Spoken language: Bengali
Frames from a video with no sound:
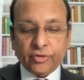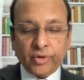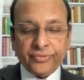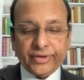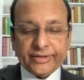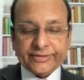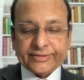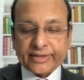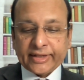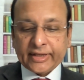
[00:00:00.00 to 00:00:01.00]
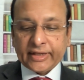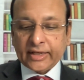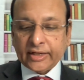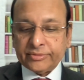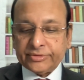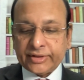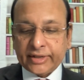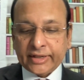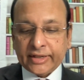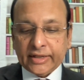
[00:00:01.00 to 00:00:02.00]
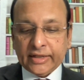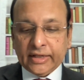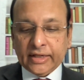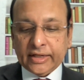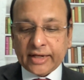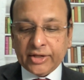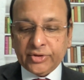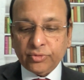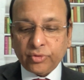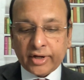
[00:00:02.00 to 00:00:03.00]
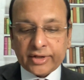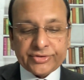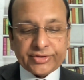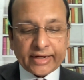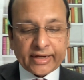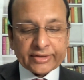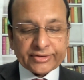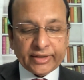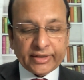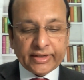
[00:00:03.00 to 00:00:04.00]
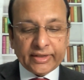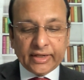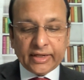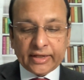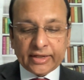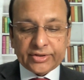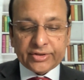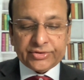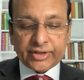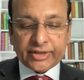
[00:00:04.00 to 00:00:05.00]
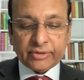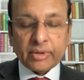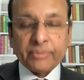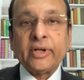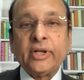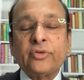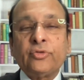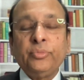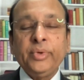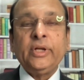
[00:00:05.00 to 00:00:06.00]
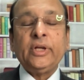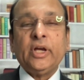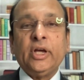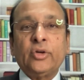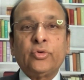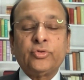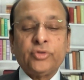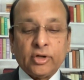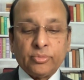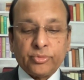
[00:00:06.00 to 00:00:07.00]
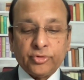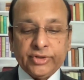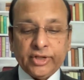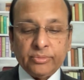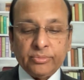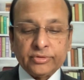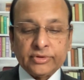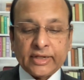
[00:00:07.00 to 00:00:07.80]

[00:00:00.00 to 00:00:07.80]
হোম অফিস যে রাইট টু ওয়ার্ক চেক আছে সেটির ব্যাপারে খুবই গুরুত্ব আরোপ করছে এবং